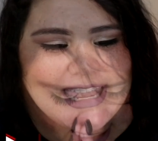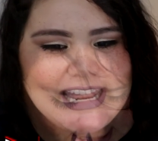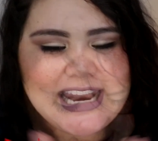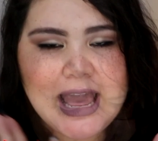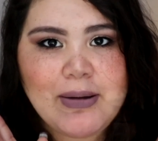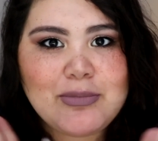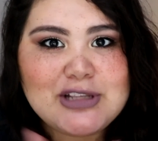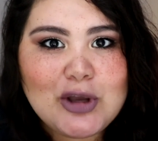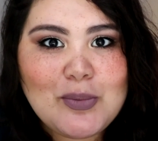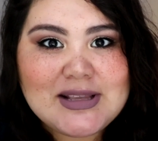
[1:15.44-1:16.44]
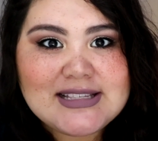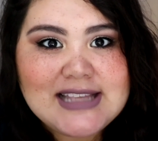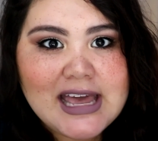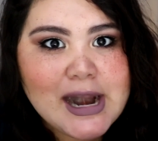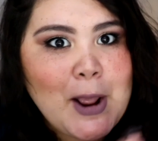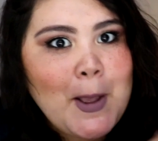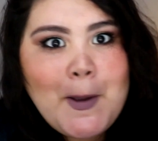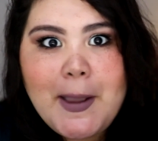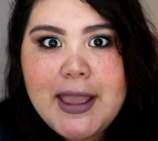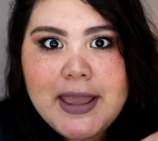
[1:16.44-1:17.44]
Y nada, vamos a comenzar.
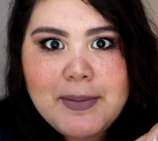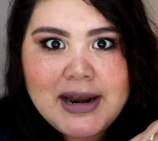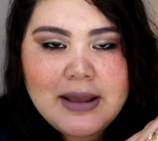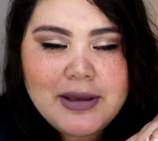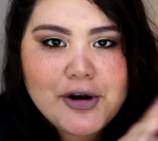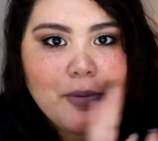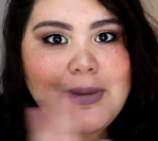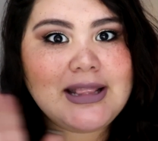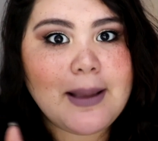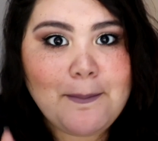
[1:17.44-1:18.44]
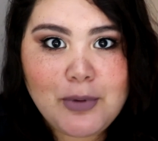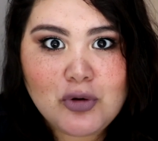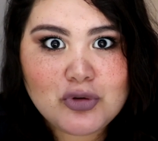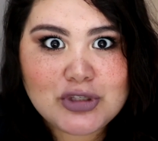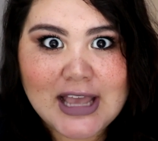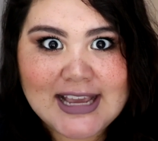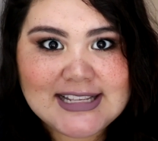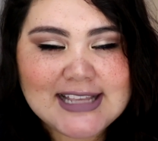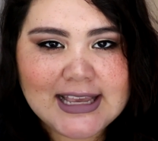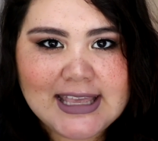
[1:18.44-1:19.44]
Eh, van a ver ropita plus
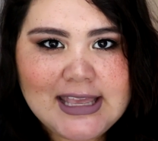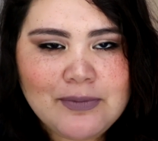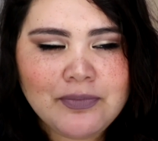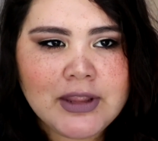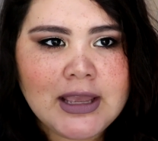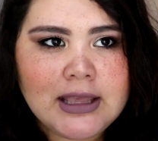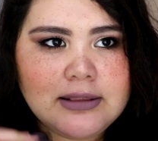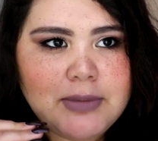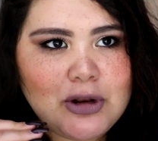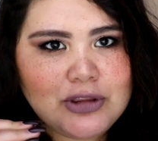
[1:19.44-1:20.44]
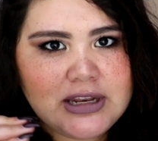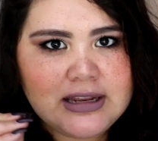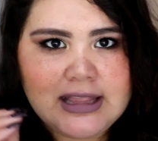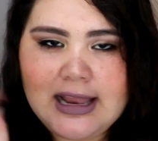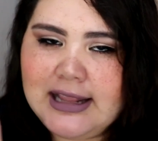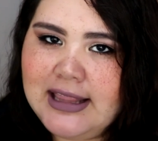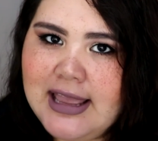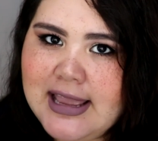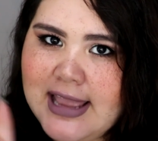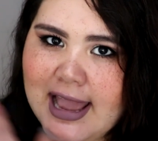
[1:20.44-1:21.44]
size aquí, pero tienen desde la
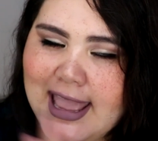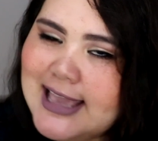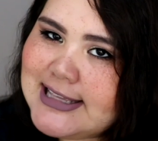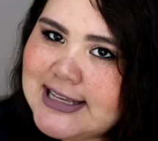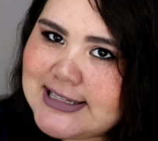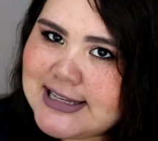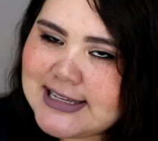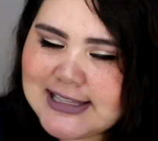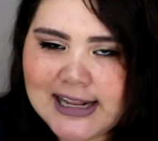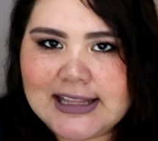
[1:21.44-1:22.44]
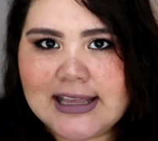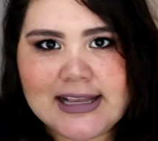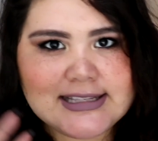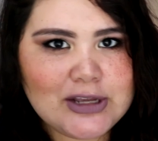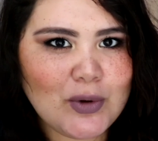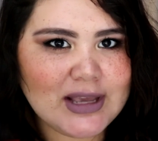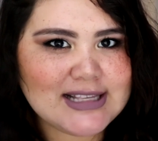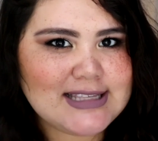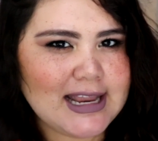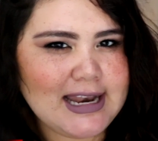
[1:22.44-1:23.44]
talla XS hasta la talla
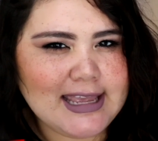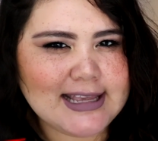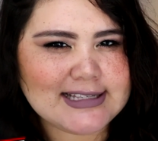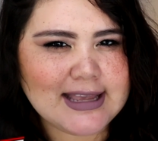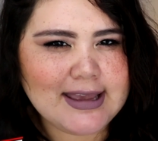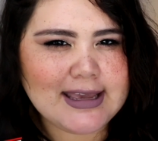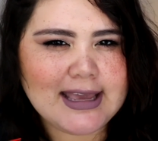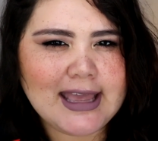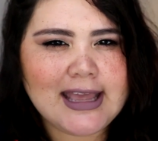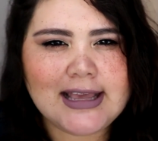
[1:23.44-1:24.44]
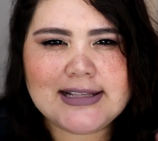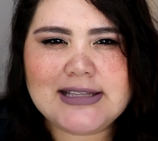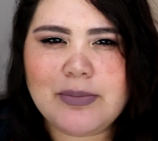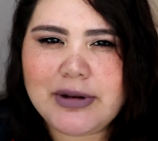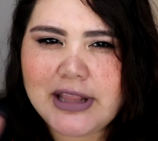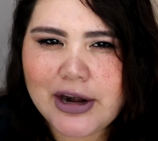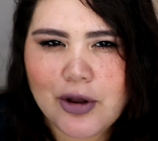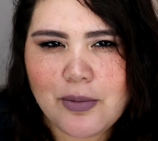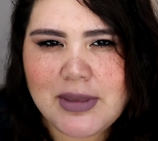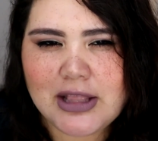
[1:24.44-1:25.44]
5XL. Y ya sabes que siempre te
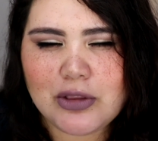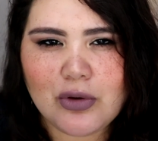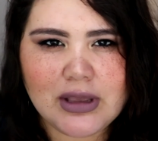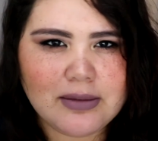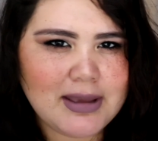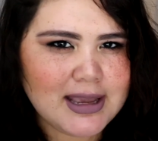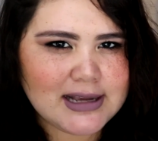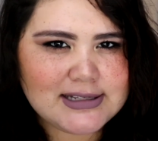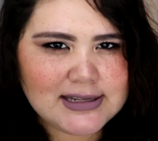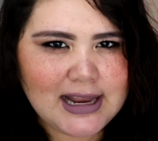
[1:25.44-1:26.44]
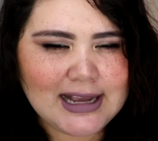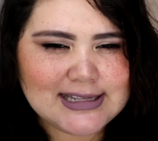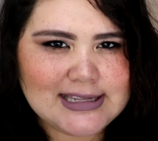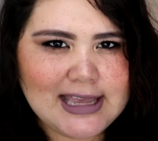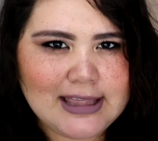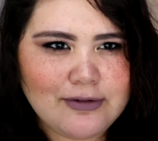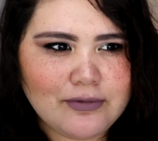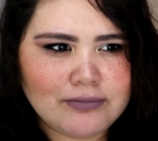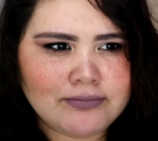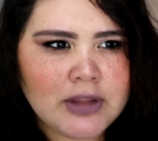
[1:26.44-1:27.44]
recomiendo que veas la casilla de,
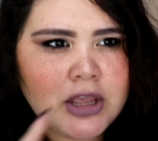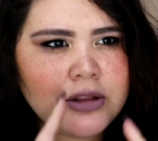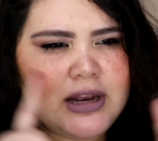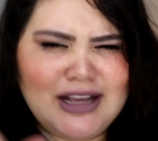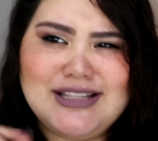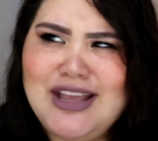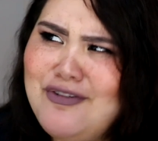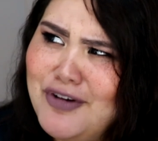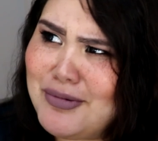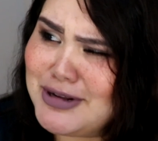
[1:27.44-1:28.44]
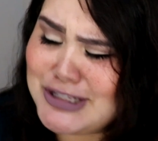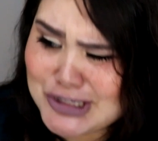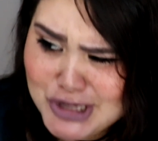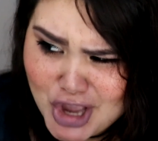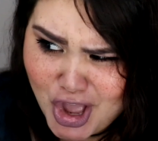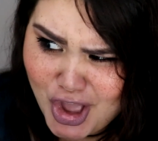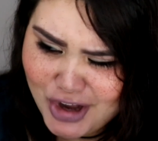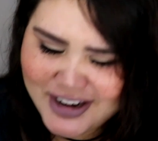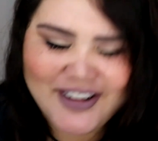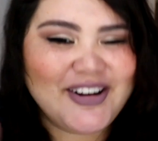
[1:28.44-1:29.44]
la casilla de información.